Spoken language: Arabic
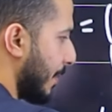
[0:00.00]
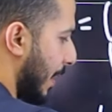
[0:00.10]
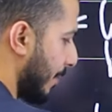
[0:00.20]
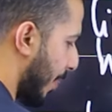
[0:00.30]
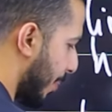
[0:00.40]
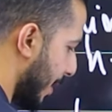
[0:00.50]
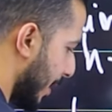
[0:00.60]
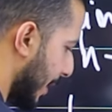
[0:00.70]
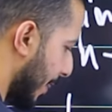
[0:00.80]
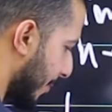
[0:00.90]
4 ب
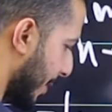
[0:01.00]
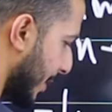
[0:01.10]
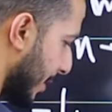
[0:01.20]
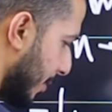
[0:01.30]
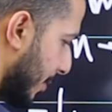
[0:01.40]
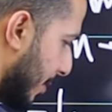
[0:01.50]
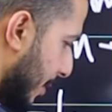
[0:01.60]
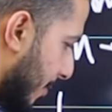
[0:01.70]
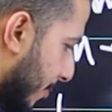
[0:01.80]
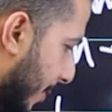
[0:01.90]
2 هي 8
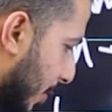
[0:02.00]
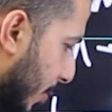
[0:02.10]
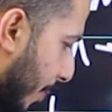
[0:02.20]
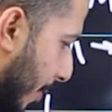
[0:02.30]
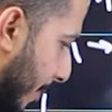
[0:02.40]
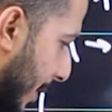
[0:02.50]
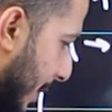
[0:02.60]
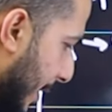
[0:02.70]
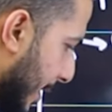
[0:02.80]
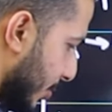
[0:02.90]
فبكتب
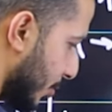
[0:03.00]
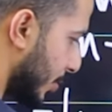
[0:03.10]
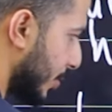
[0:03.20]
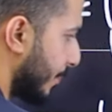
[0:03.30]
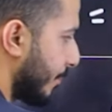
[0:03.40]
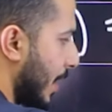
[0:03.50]
8 اتش